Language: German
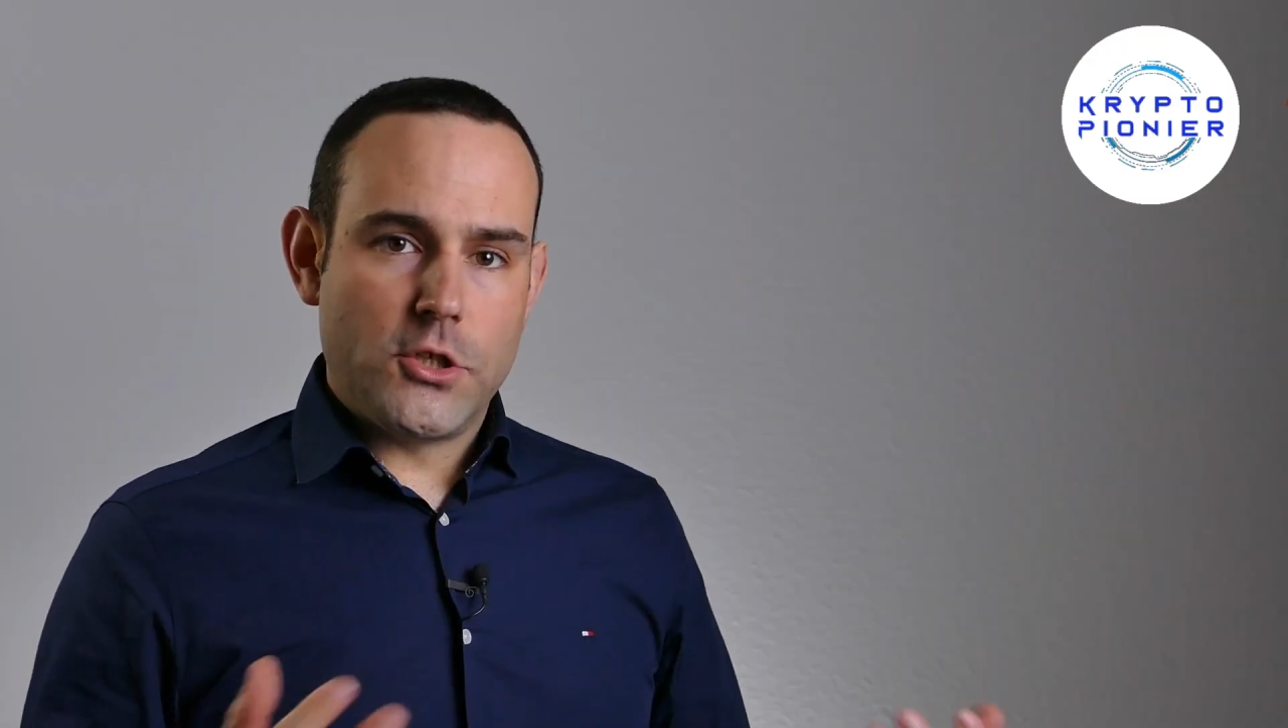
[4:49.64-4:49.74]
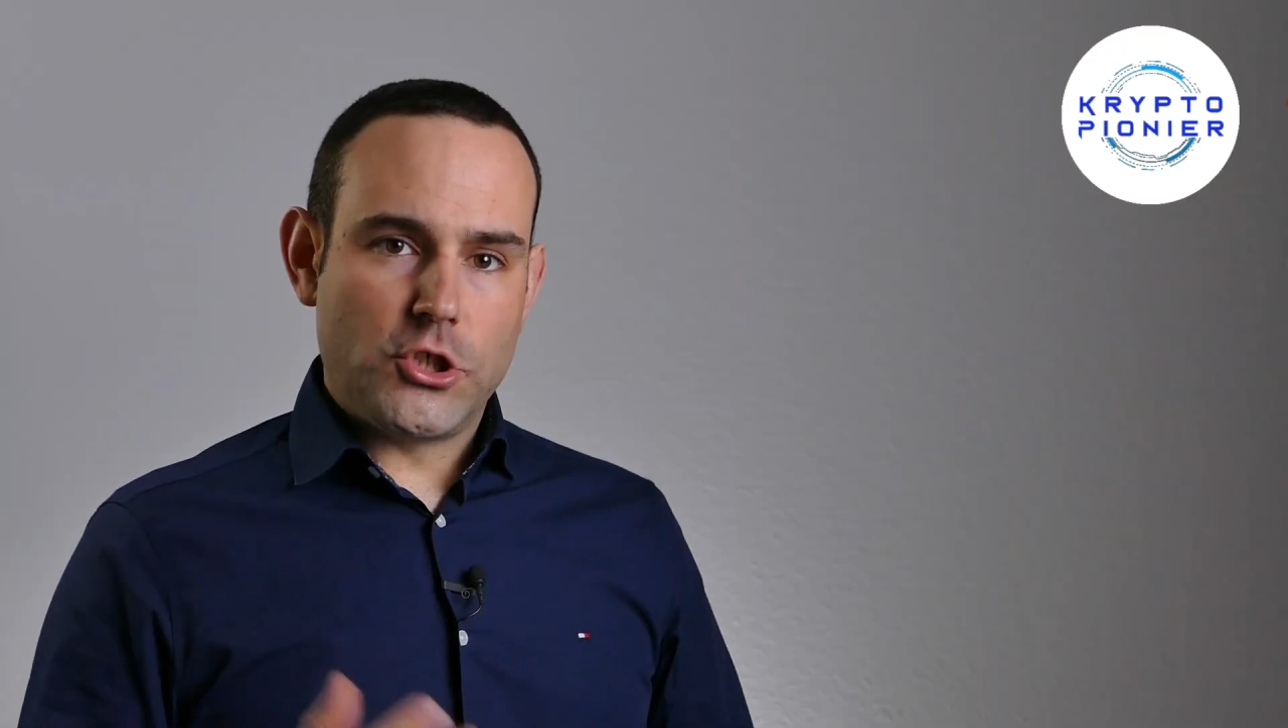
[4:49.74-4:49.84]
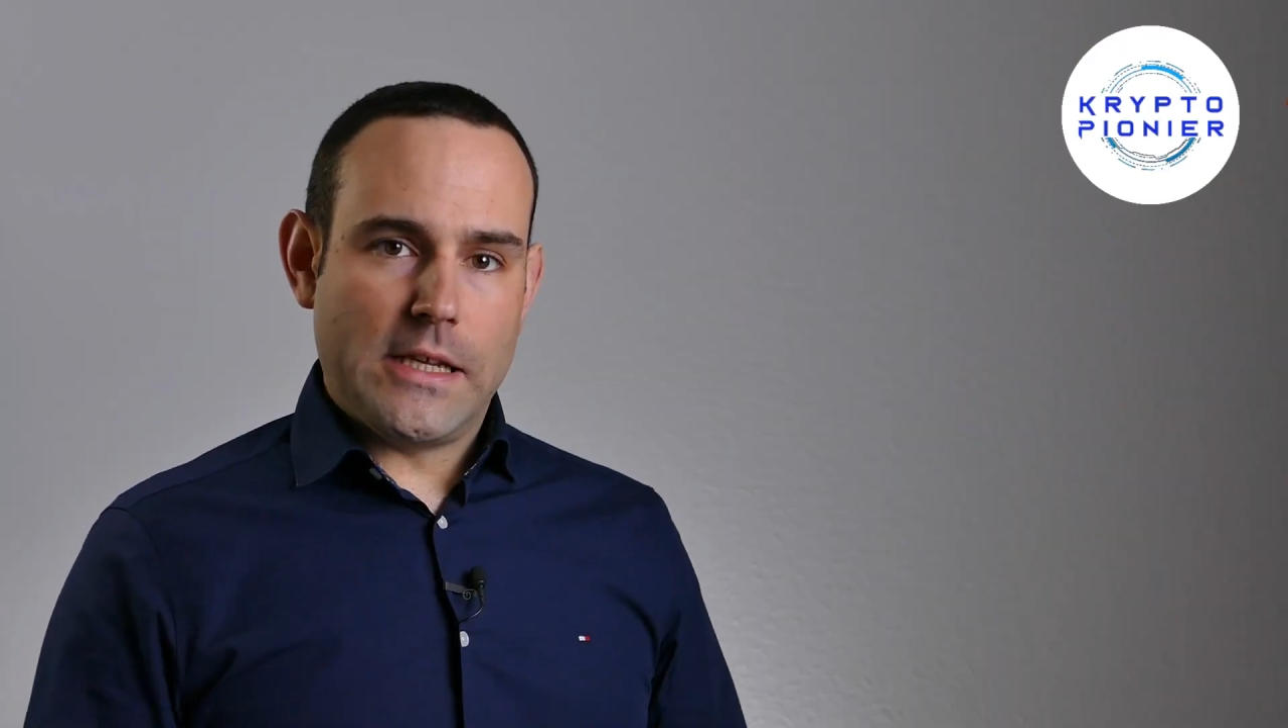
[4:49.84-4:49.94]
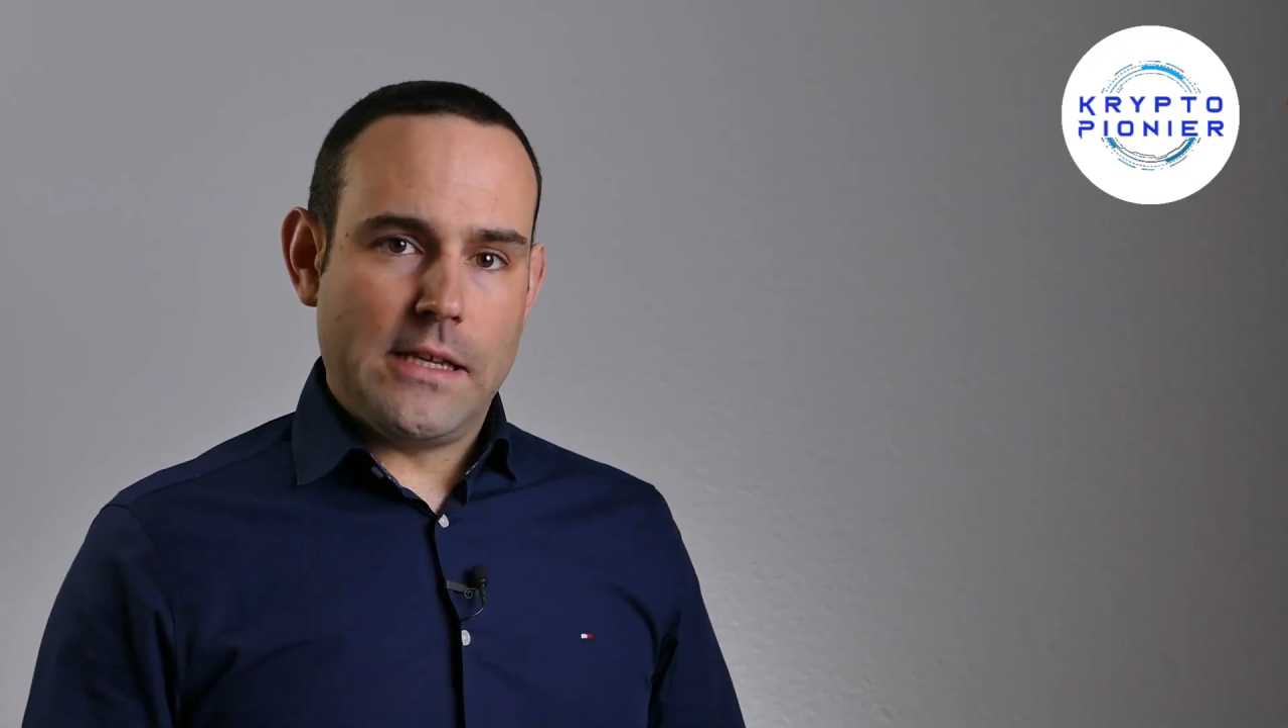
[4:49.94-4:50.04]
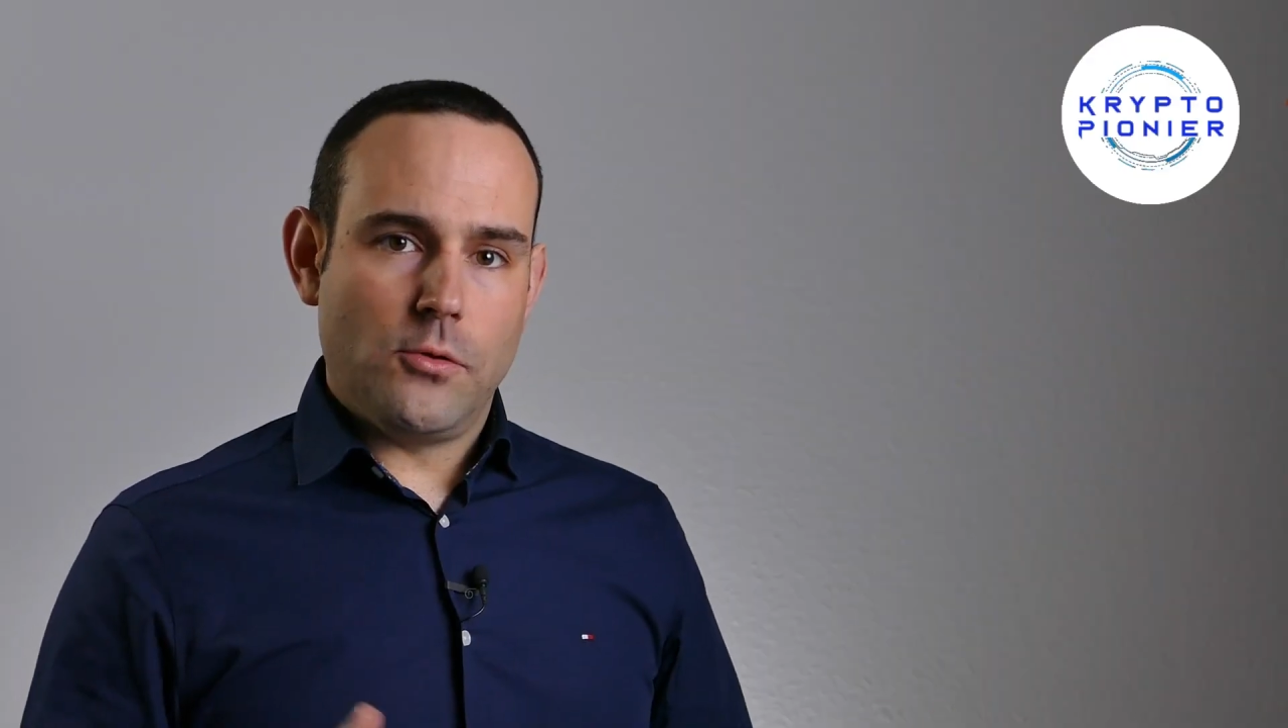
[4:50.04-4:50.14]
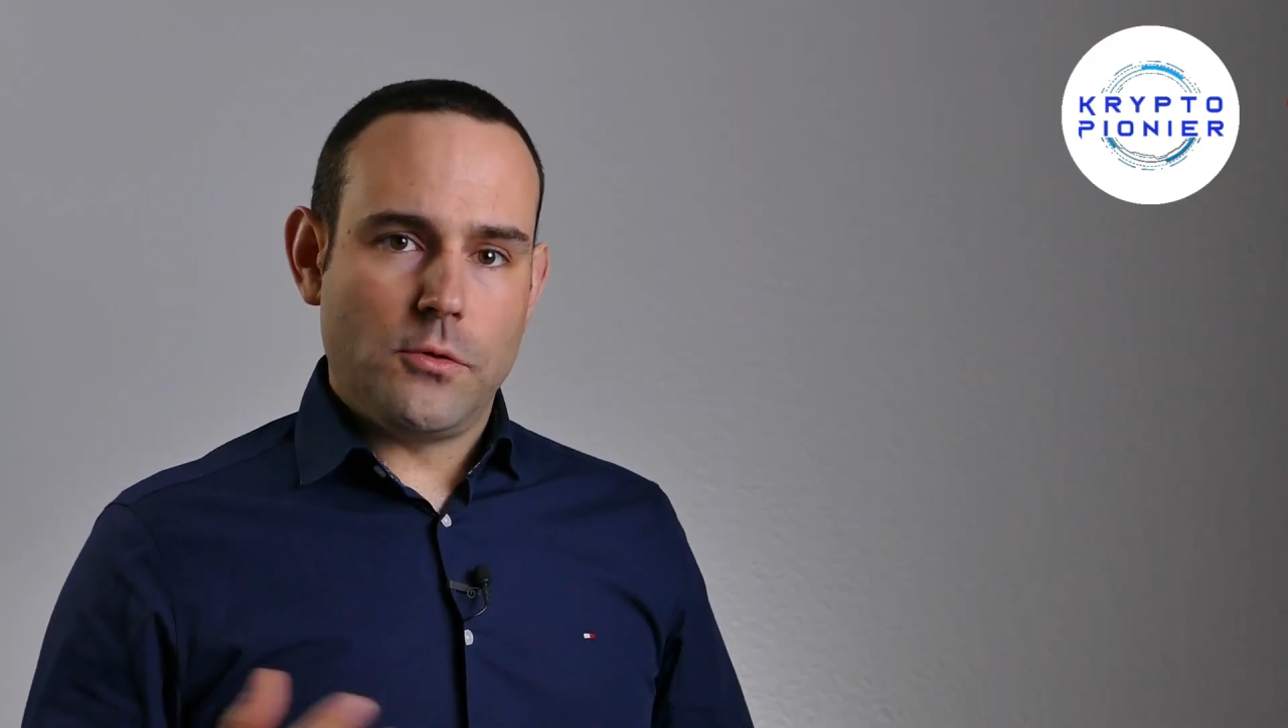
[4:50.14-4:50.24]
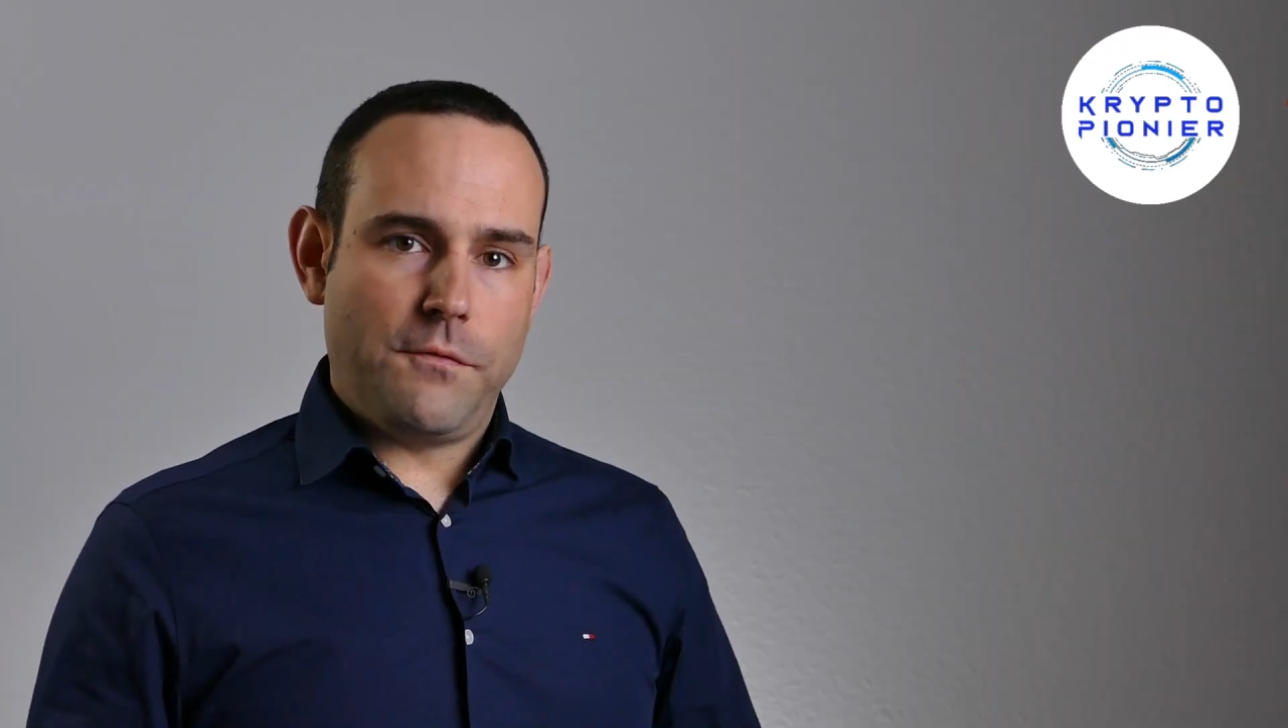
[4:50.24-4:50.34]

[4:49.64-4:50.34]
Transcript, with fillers: steht und